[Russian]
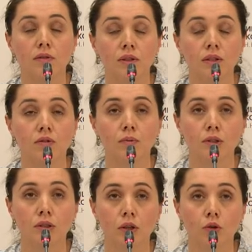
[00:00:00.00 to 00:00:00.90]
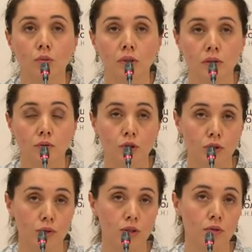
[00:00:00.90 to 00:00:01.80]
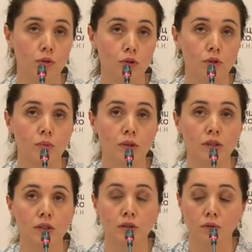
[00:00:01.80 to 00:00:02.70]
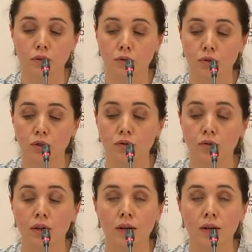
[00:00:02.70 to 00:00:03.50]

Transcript: видов мезотелиома. Это 80-90% случаев.